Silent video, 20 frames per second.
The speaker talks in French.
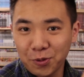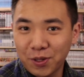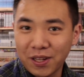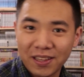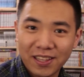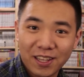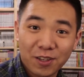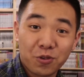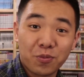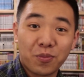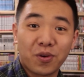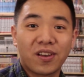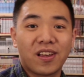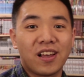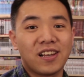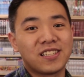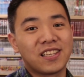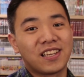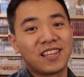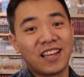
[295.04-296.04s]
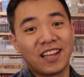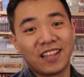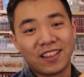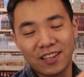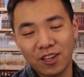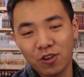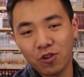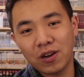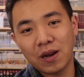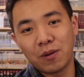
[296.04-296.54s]
Toute l'intrigue du manga, c'est qu'il y a un
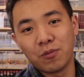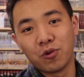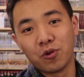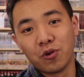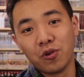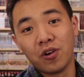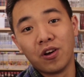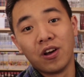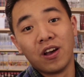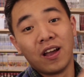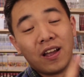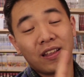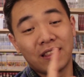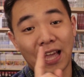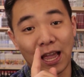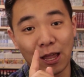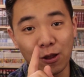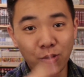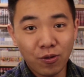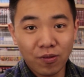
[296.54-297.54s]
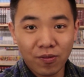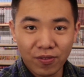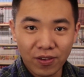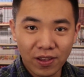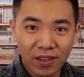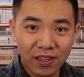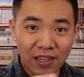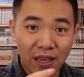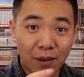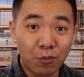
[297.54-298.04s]
triangle amoureux, t'as une
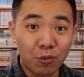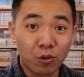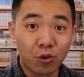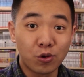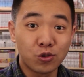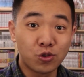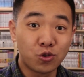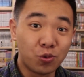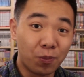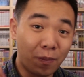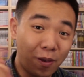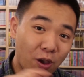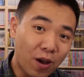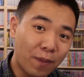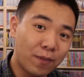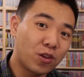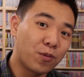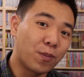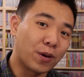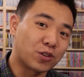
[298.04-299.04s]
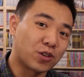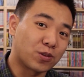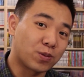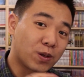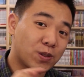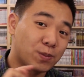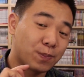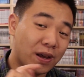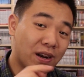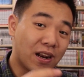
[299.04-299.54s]
fille qui est amoureuse du meilleur ami du personnage
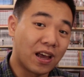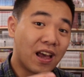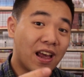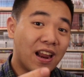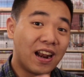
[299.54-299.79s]
principal,